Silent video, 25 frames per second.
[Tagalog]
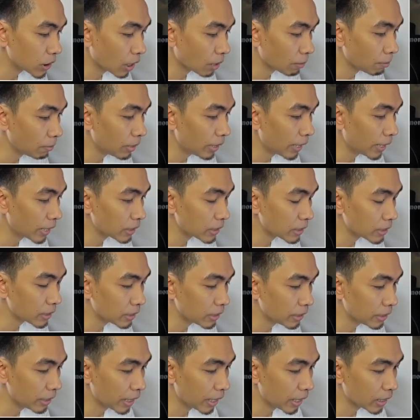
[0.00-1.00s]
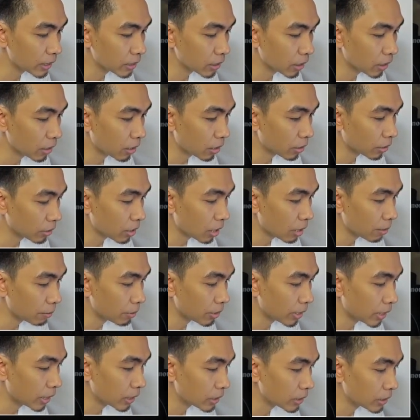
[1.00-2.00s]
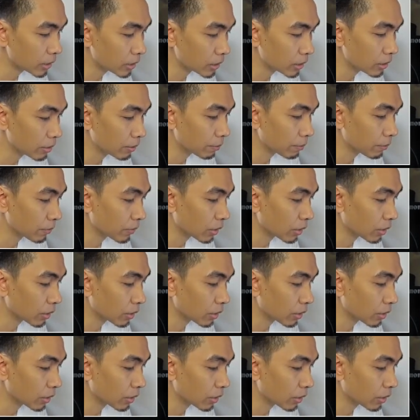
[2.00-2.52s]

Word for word: tablets, DSLR cameras,